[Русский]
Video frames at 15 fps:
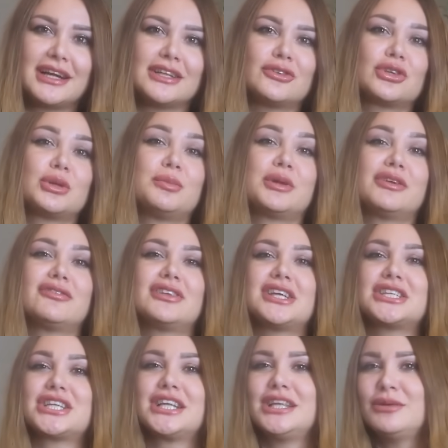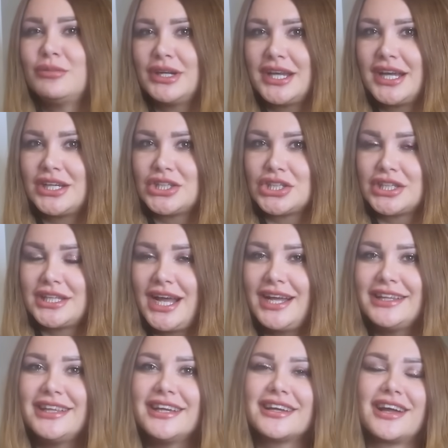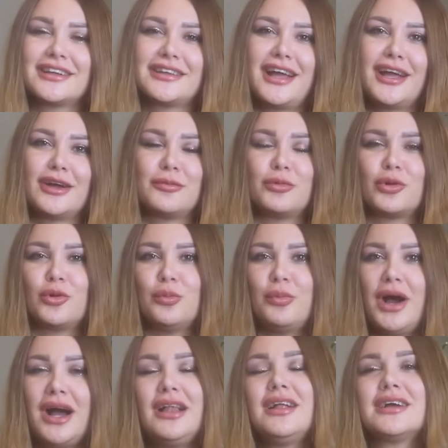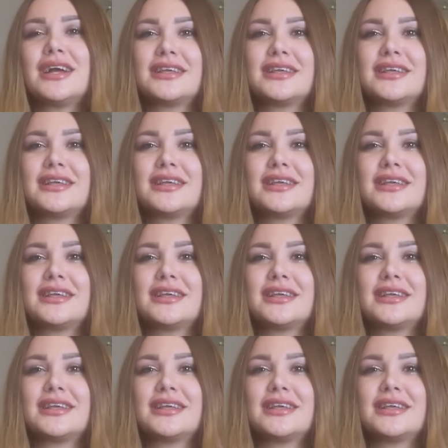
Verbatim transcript: которые превзошли мои ожидания, когда я их покупала.